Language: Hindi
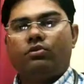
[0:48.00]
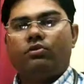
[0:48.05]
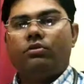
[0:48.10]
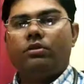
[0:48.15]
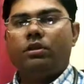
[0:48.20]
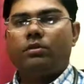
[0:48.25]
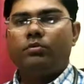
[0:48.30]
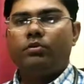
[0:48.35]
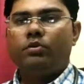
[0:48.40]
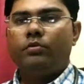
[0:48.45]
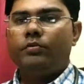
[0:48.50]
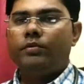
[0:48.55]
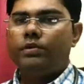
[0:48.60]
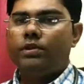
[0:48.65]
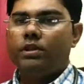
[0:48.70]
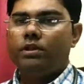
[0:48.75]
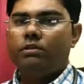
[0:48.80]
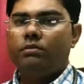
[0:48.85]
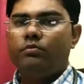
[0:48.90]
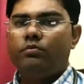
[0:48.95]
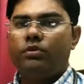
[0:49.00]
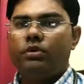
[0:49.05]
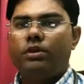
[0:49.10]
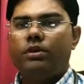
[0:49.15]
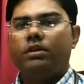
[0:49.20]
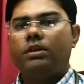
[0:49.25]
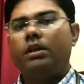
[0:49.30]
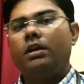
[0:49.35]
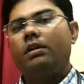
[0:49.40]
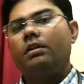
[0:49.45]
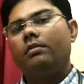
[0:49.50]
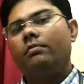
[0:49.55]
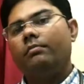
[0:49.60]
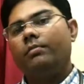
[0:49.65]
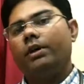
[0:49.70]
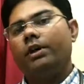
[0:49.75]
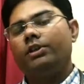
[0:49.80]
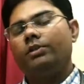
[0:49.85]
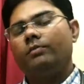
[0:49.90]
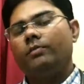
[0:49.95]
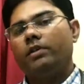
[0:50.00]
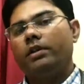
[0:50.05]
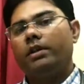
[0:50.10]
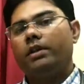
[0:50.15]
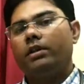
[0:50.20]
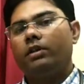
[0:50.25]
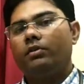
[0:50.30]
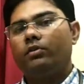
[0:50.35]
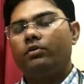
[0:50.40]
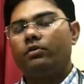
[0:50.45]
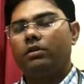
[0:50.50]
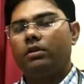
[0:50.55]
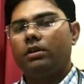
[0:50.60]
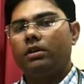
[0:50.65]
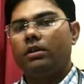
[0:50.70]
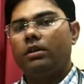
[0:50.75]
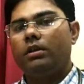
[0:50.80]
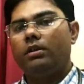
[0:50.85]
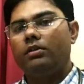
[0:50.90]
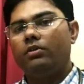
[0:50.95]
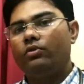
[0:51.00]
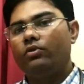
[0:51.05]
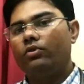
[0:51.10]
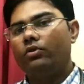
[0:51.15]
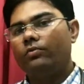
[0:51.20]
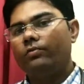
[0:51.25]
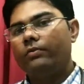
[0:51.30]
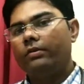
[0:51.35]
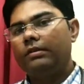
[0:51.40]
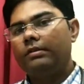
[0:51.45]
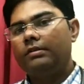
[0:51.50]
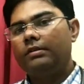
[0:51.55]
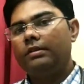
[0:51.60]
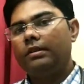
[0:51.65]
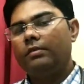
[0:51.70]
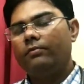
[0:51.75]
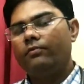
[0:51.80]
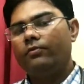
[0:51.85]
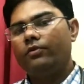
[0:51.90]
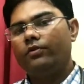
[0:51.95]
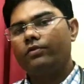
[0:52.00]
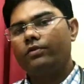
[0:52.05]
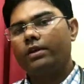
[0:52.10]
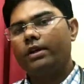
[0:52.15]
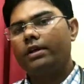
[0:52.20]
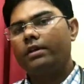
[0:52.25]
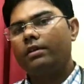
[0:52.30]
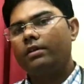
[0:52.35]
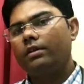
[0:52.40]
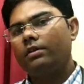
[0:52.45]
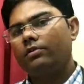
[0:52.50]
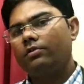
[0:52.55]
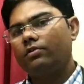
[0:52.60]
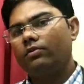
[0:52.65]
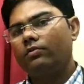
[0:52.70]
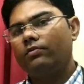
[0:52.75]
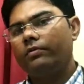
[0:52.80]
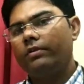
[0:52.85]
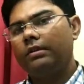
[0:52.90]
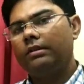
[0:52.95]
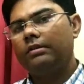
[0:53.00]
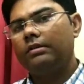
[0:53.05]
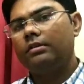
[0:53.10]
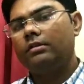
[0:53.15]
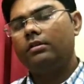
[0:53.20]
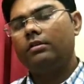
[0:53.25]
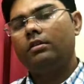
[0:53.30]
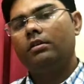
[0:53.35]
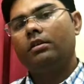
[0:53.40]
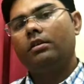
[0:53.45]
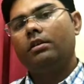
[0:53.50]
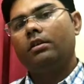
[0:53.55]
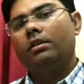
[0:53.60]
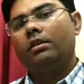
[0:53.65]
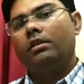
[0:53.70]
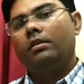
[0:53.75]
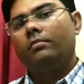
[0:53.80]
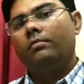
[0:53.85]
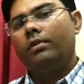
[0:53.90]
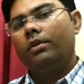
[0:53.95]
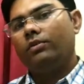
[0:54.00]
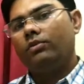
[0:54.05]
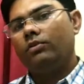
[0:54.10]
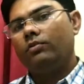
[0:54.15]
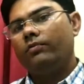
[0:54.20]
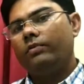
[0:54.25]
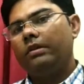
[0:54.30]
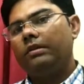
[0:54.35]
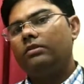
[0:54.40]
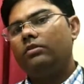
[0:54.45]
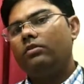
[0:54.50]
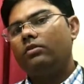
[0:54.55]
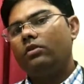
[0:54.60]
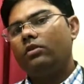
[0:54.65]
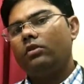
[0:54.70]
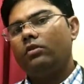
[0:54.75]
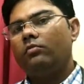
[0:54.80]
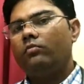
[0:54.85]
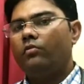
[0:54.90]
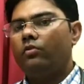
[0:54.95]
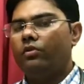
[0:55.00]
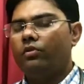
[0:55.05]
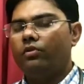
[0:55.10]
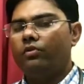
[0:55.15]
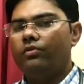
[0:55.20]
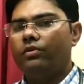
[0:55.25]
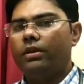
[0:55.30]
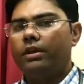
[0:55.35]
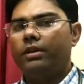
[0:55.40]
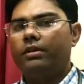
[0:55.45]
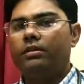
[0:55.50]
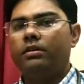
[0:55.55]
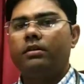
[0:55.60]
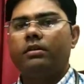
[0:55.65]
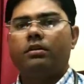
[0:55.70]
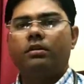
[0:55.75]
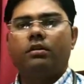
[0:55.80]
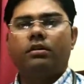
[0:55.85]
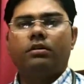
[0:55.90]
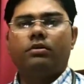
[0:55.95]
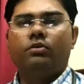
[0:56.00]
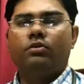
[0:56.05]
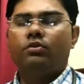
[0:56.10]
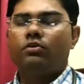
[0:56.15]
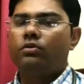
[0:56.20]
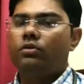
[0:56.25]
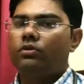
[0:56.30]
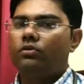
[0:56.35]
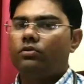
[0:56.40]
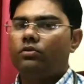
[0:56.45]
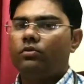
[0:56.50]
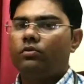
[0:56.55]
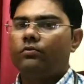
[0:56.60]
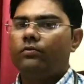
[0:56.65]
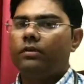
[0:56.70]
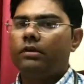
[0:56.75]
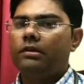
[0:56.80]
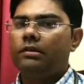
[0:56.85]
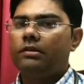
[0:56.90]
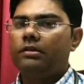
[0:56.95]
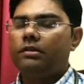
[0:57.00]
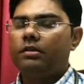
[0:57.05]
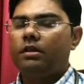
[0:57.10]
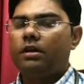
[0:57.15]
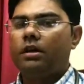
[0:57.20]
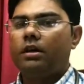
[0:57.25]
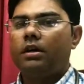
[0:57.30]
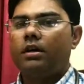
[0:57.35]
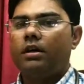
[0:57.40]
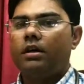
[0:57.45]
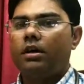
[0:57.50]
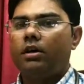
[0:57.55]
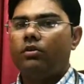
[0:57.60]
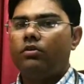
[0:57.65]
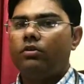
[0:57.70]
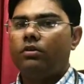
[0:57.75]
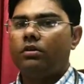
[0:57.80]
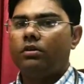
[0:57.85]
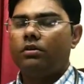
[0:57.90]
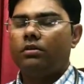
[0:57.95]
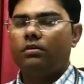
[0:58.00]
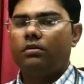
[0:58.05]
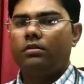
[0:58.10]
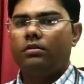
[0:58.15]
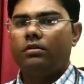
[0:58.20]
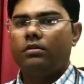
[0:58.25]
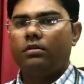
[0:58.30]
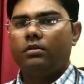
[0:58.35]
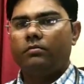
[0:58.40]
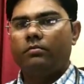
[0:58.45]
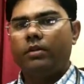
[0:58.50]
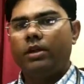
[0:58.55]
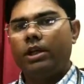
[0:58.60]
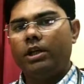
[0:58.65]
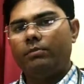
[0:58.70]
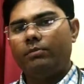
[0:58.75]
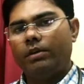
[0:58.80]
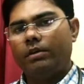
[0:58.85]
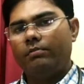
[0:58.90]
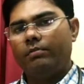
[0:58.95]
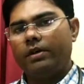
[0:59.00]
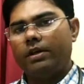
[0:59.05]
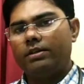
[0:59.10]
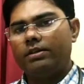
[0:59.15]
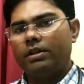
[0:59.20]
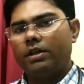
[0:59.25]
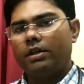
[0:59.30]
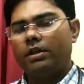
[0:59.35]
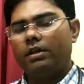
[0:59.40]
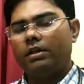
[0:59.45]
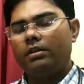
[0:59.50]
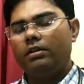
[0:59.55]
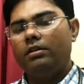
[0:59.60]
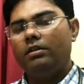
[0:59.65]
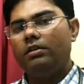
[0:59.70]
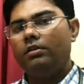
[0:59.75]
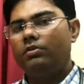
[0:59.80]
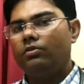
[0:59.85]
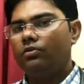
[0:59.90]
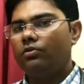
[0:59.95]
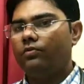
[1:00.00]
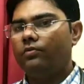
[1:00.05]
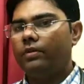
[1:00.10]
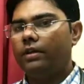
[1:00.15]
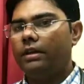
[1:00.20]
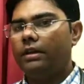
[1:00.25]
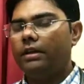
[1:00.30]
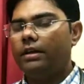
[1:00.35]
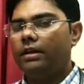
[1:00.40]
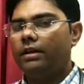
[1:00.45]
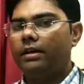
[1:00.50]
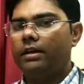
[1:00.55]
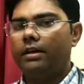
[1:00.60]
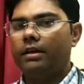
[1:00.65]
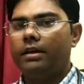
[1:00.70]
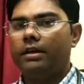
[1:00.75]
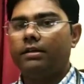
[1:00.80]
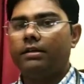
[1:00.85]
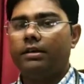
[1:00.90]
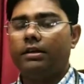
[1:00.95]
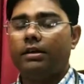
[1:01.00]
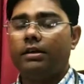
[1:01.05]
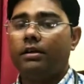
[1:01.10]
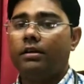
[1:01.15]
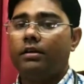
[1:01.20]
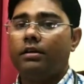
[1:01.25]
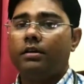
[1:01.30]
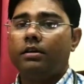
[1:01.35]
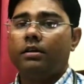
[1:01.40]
दोस्तों डब्ल्यू मुख्यतः पांच प्रकार के होते हैं न्यूट्रोफिल्स लिम्फोसाइट स्नोफिल्स बेसोफिल्स और मोनोसाइट दोस्तों स्नोफिल्स का काउंट ब्लड में बढ़ जाना ही स्नोफीलिया कहलाता है